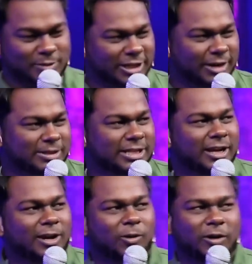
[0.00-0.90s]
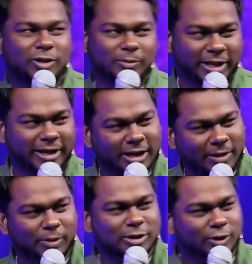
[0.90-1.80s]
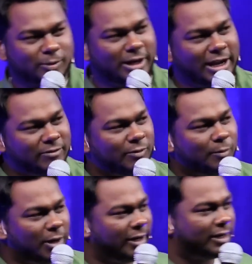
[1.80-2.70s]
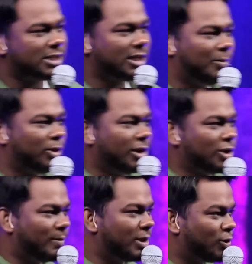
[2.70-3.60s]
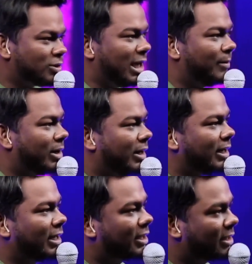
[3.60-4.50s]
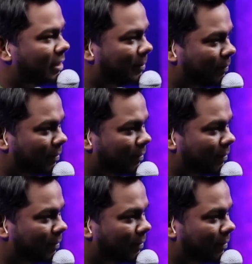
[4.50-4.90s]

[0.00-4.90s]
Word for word: तुम जितना भी सिंगल लोग हो ना तुम देखना कभी ऐसा तुम्हारी लाइफ में फीमेल इंटरेक्शन कम होता है ना तुम्हारे दोस्त हेल्प करने के लिए आते हैं